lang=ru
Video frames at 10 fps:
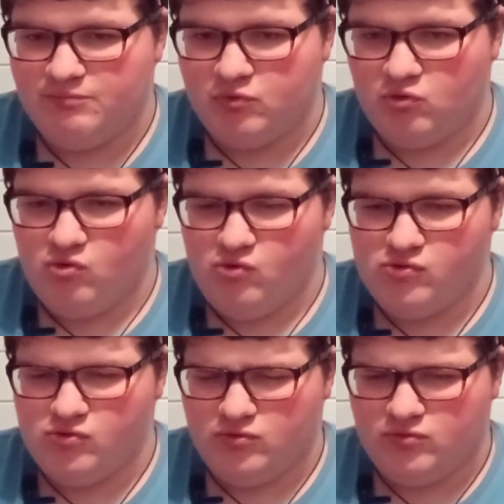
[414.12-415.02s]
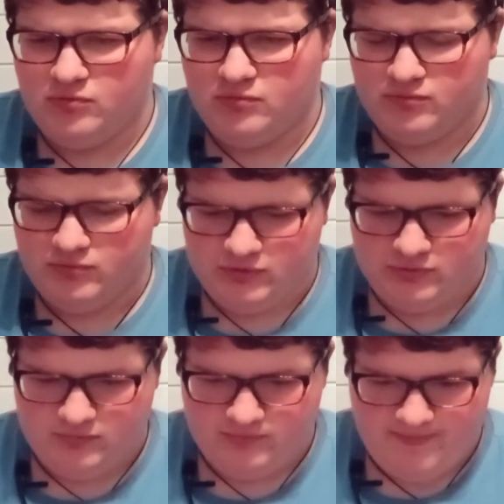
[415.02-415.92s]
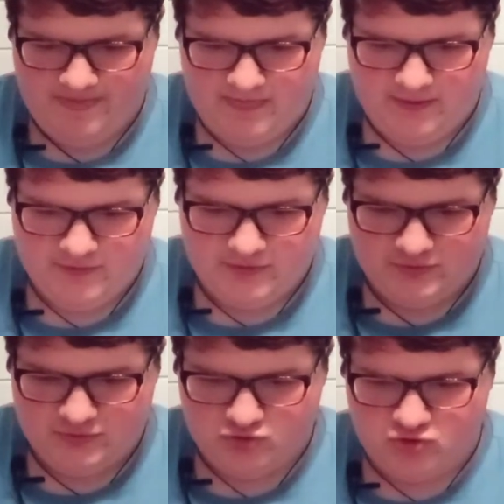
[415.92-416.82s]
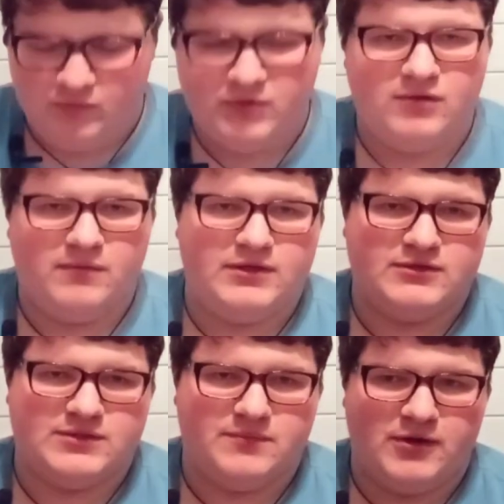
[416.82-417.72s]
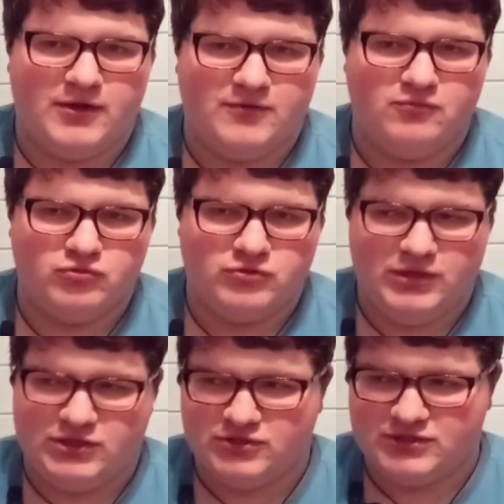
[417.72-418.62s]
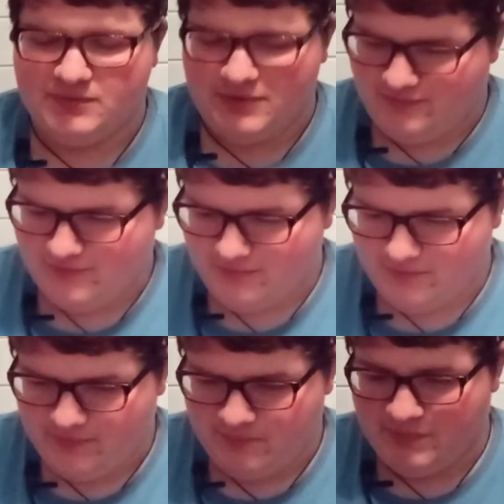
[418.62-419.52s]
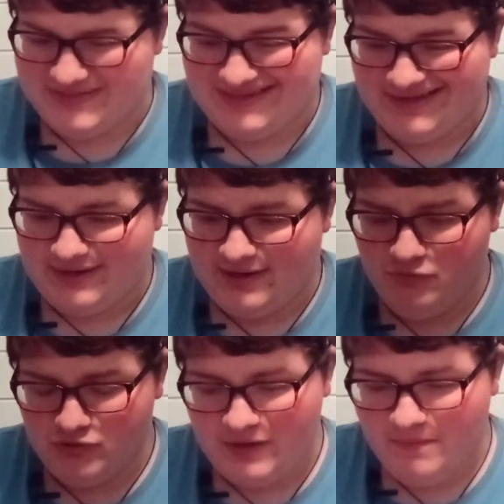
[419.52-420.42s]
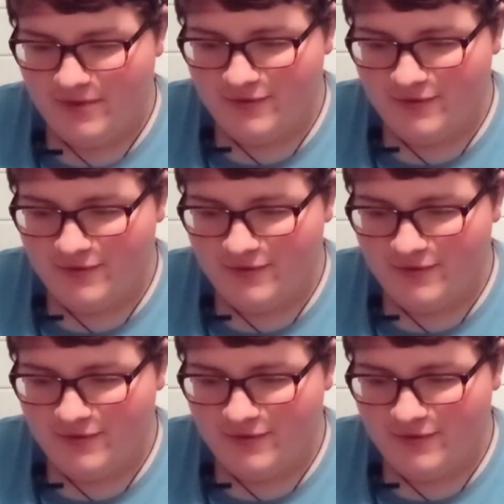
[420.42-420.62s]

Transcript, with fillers: про вот, что было бы, если бы Голливуд начал снимать фильм по скороговоркам.